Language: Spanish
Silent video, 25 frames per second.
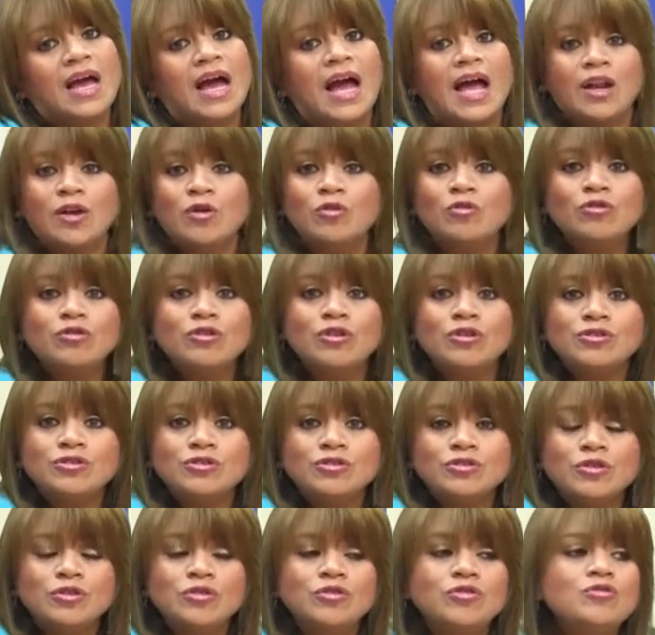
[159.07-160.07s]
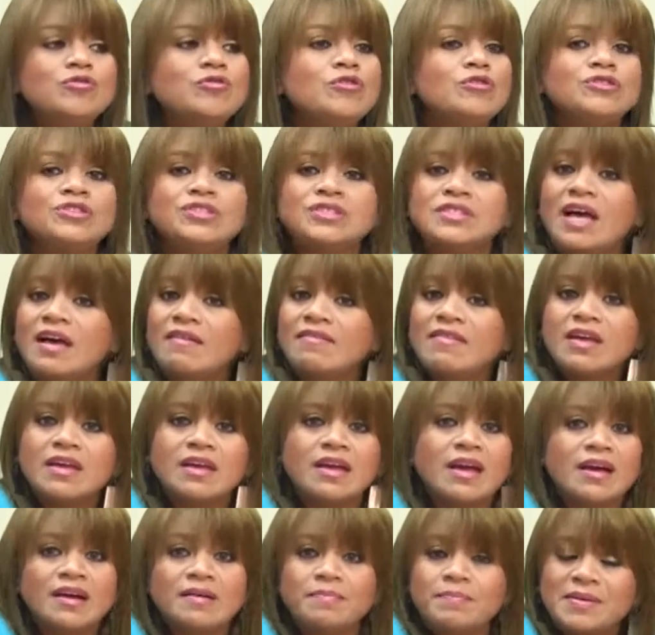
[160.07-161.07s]
Algunos no saben
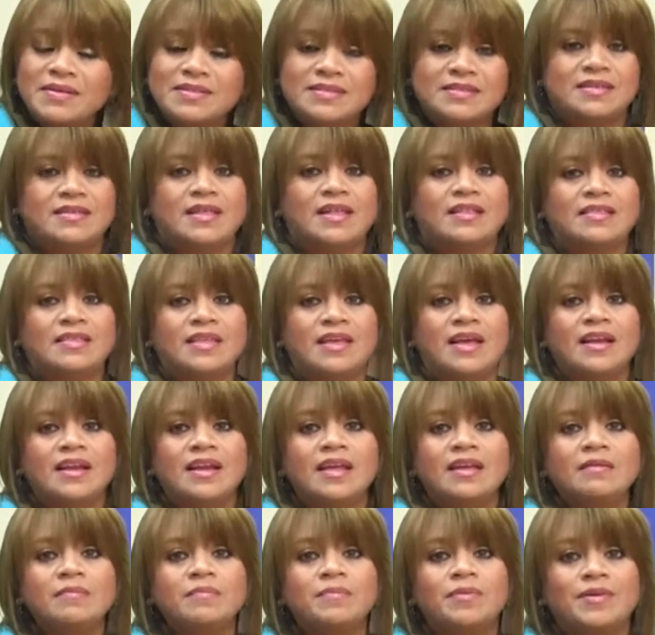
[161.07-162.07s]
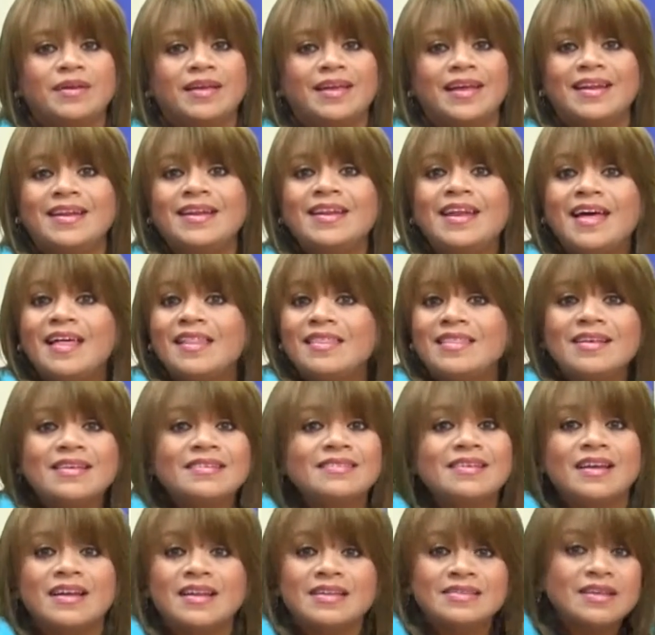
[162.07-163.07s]
qué capacidad tienen porque
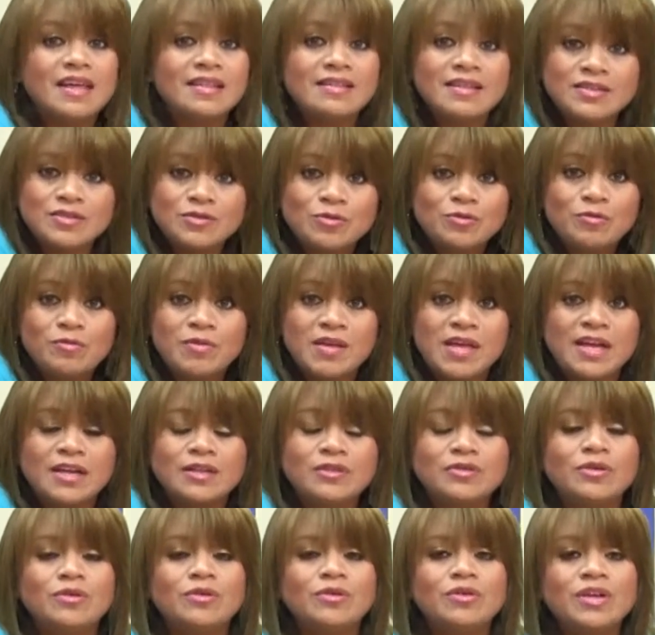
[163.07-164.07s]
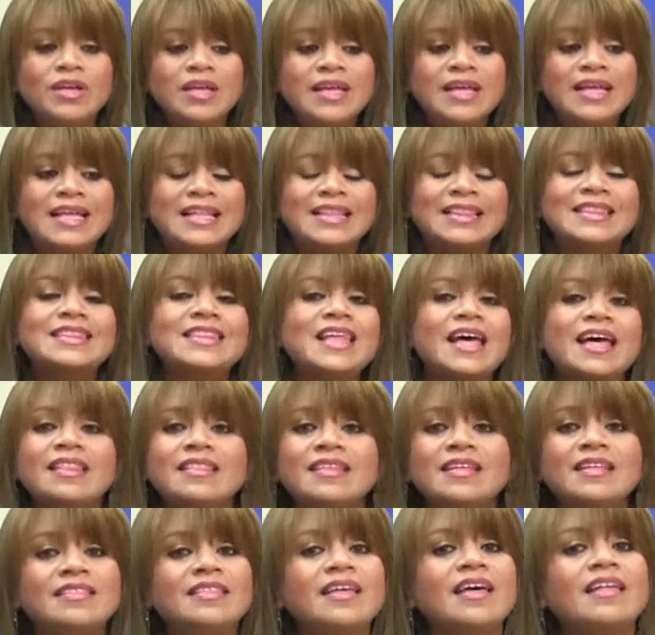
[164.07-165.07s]
nadie se las ha descubierto,
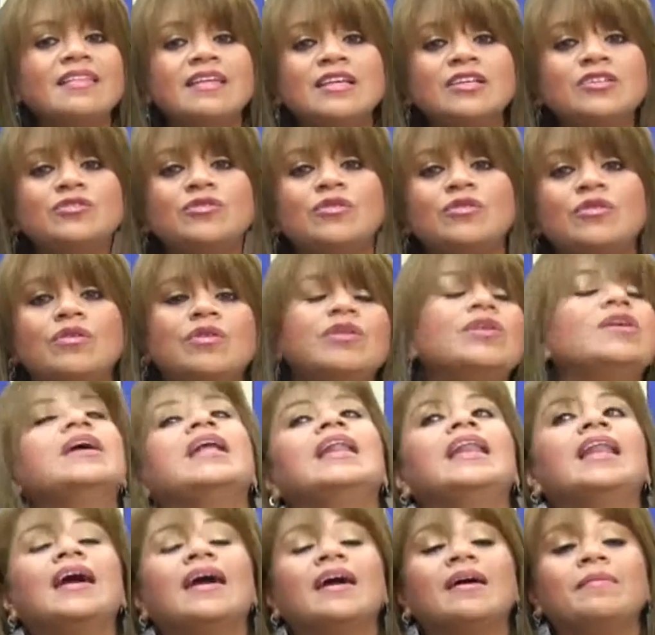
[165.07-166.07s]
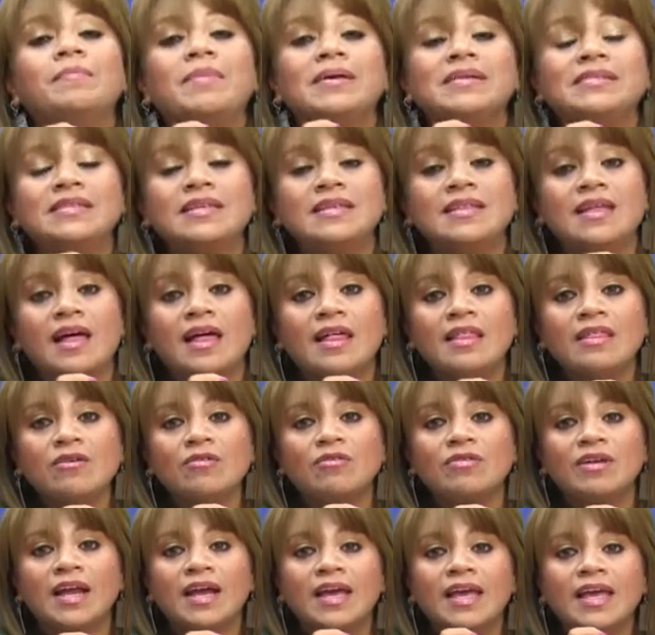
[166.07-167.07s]
nadie te ha dicho la capacidad
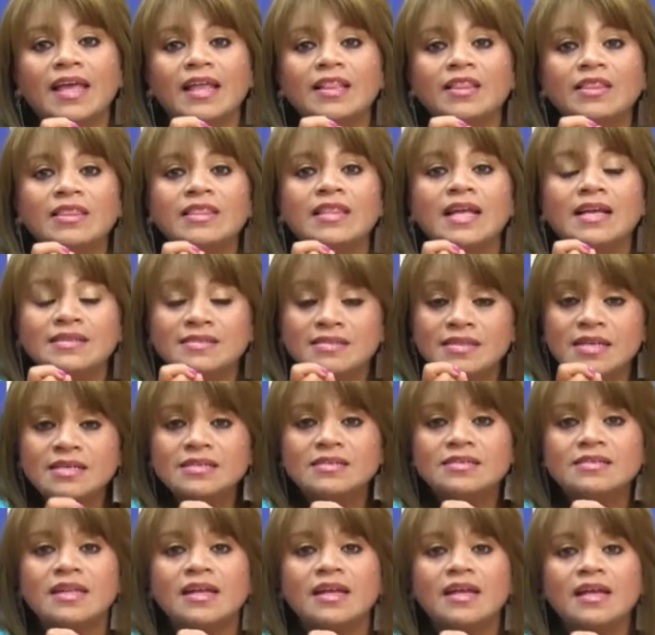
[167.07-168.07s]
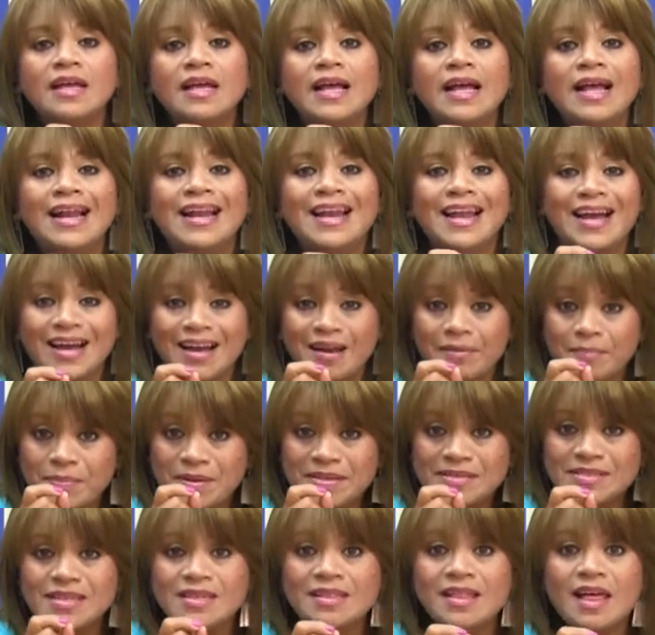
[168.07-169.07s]
con la que naciste, la
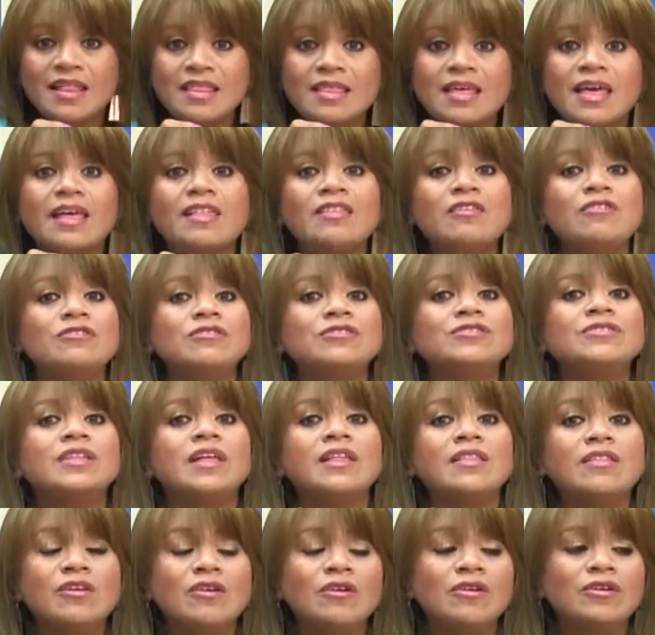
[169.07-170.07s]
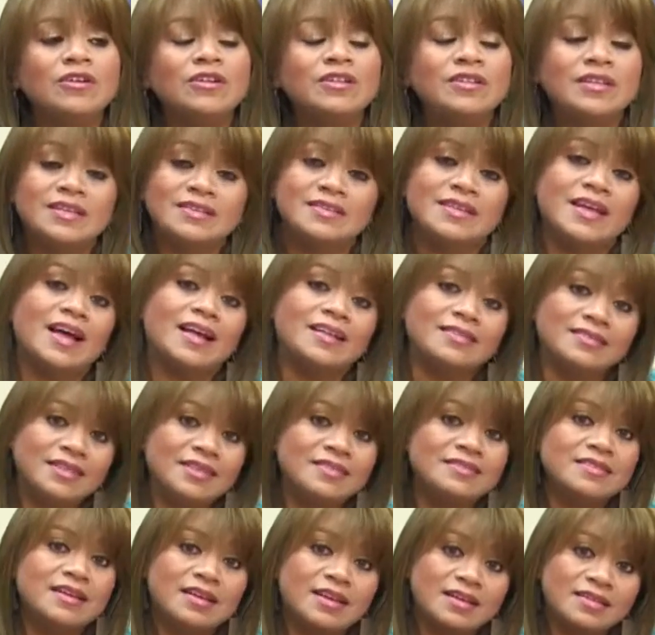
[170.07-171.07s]
capacidad que Dios te dio desde
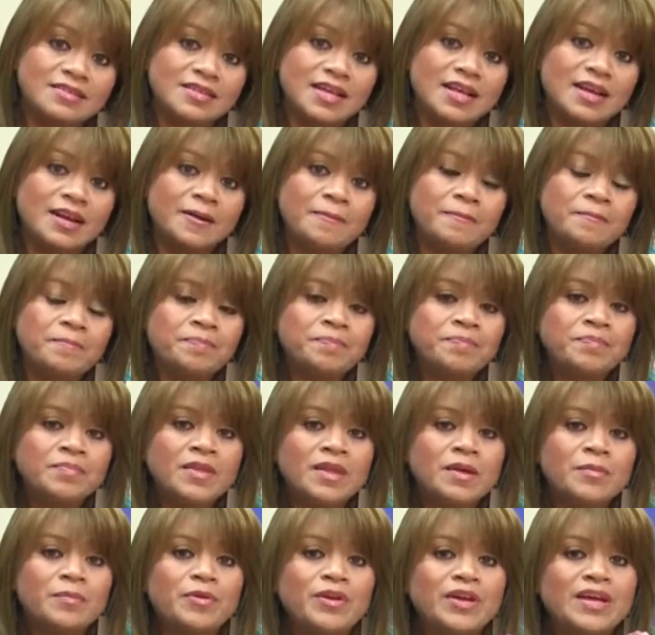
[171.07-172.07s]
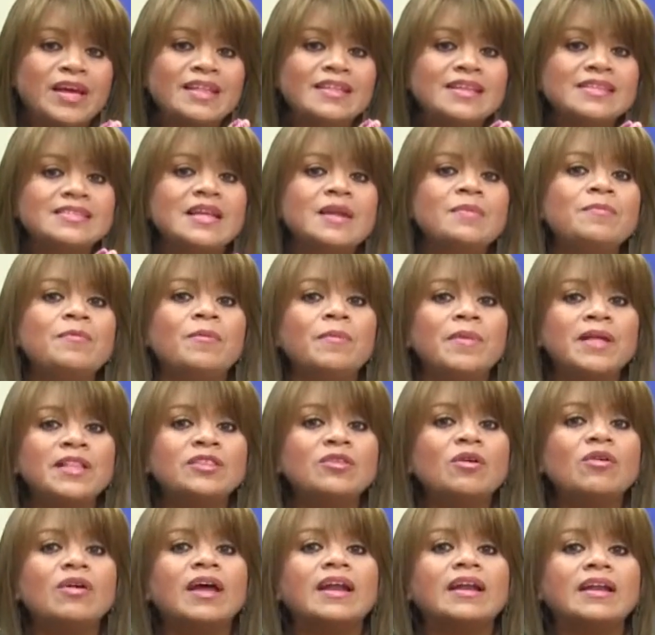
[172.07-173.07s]
antes de nacer porque desde el
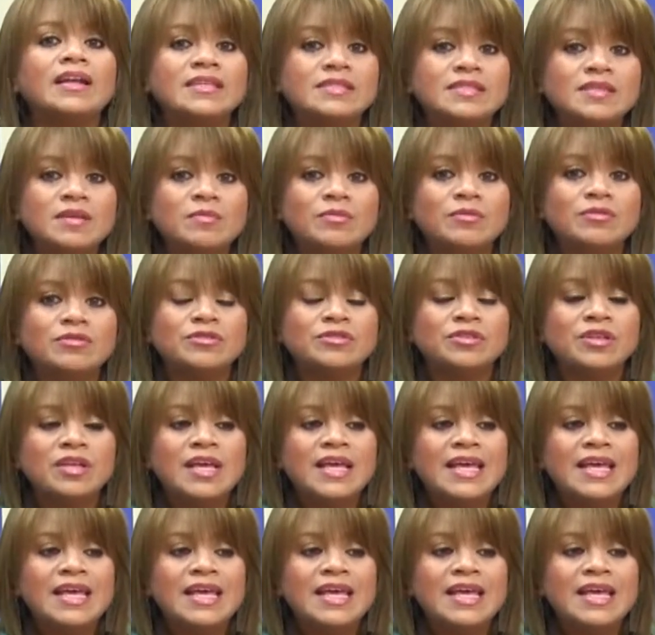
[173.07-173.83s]
momento que nacimos